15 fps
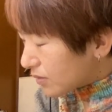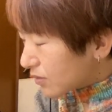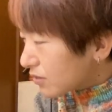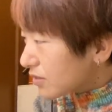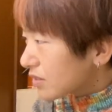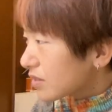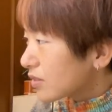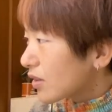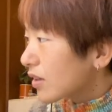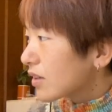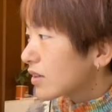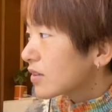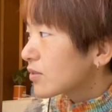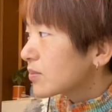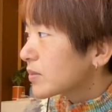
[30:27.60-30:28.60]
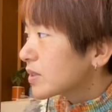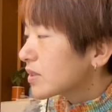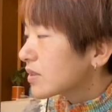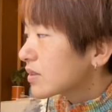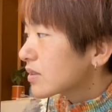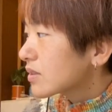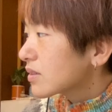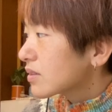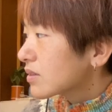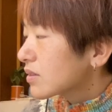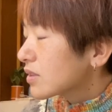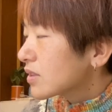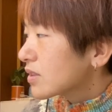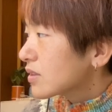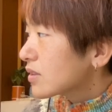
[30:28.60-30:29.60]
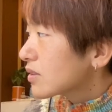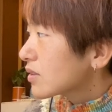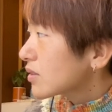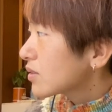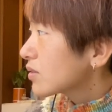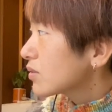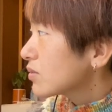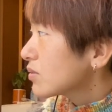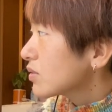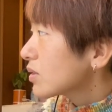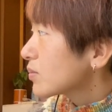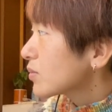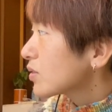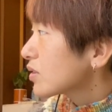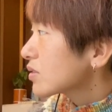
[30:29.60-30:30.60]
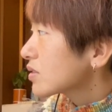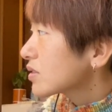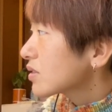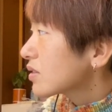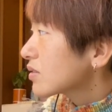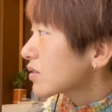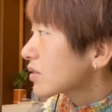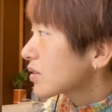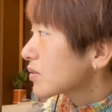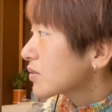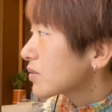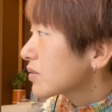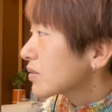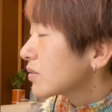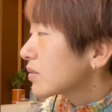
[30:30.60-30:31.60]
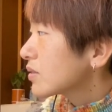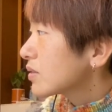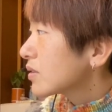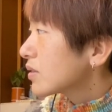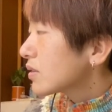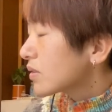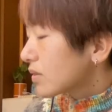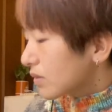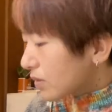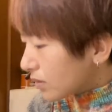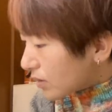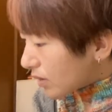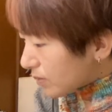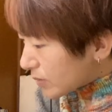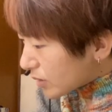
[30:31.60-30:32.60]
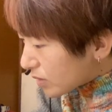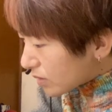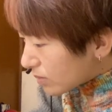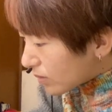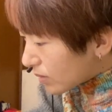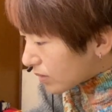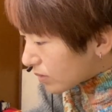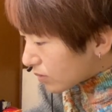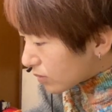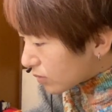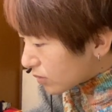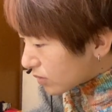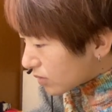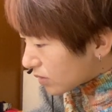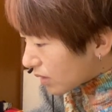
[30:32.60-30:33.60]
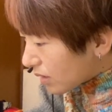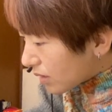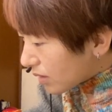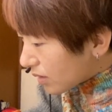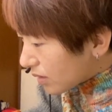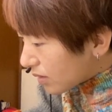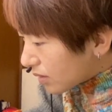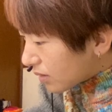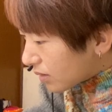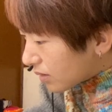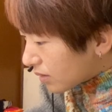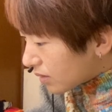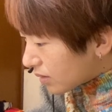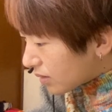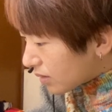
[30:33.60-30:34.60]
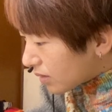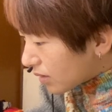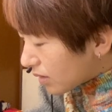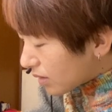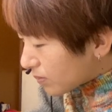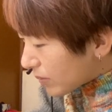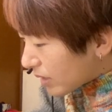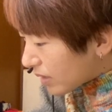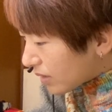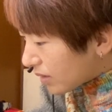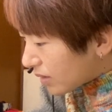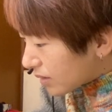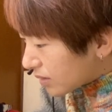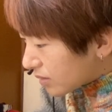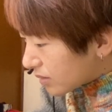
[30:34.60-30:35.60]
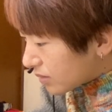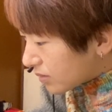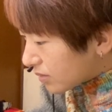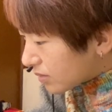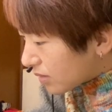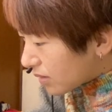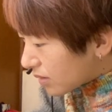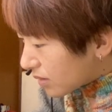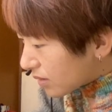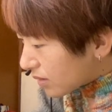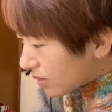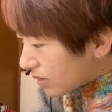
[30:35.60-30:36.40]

くね読みに読んでもらってたんだけど紙芝居の幽霊雨貝幽霊